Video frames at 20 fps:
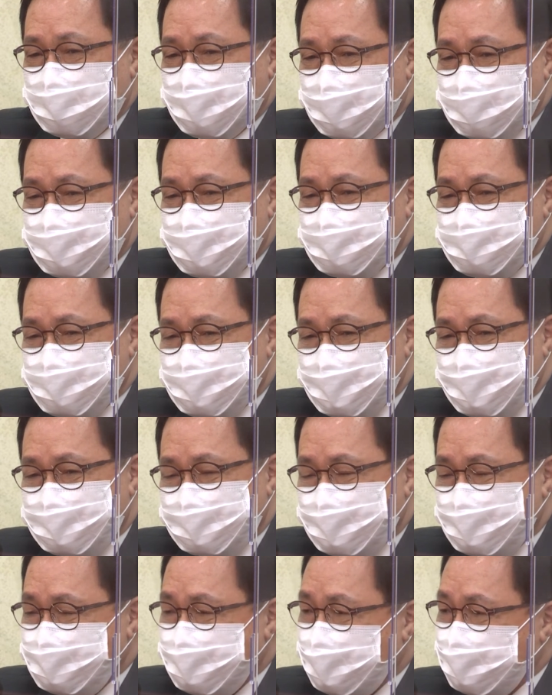
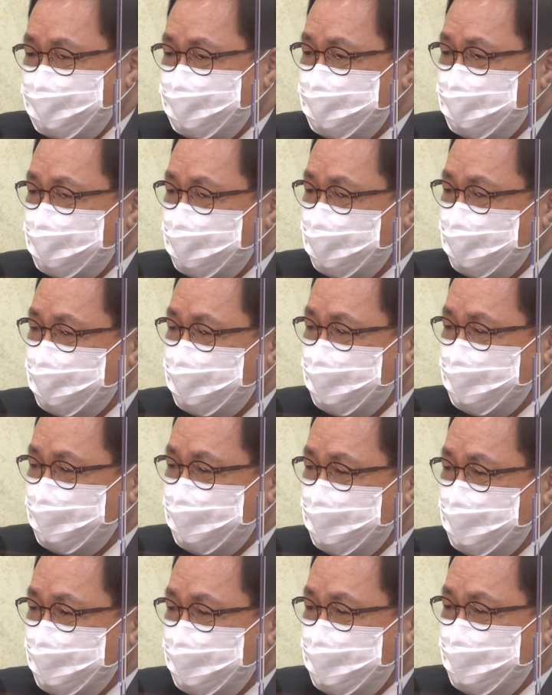많습니다만 사실 제가
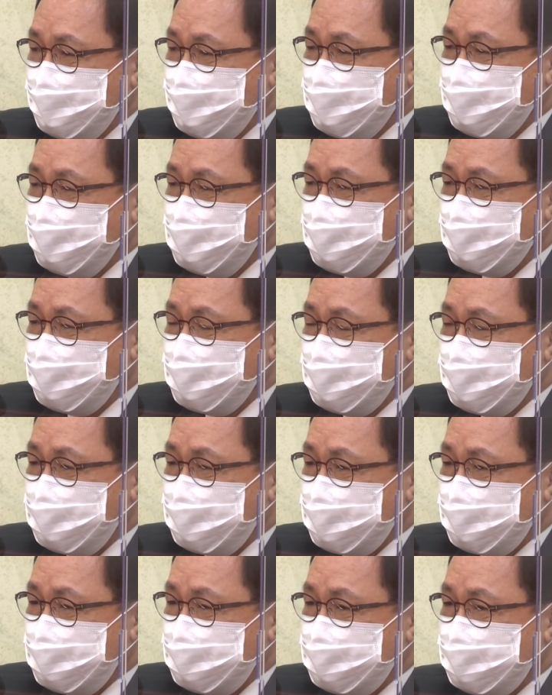술을
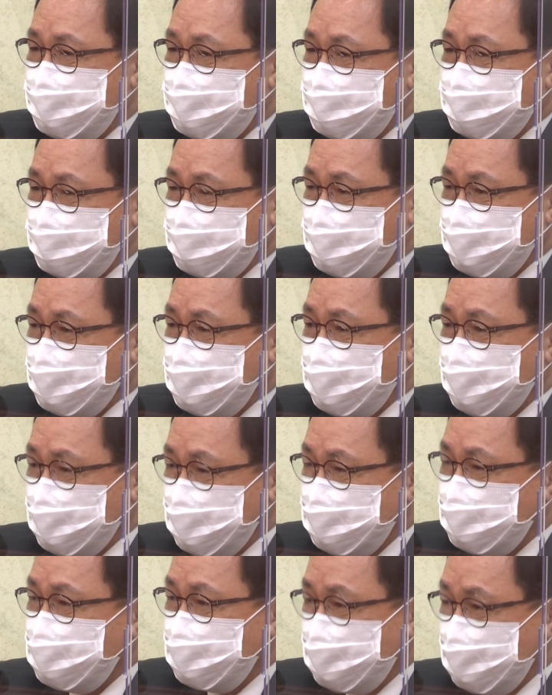거의
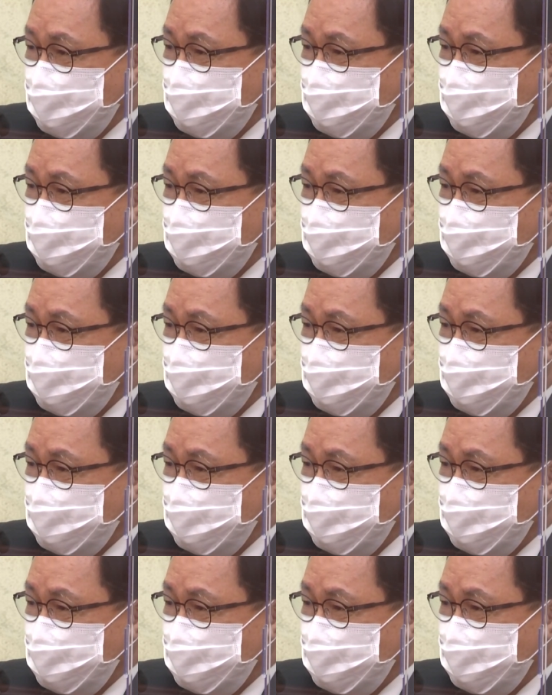전혀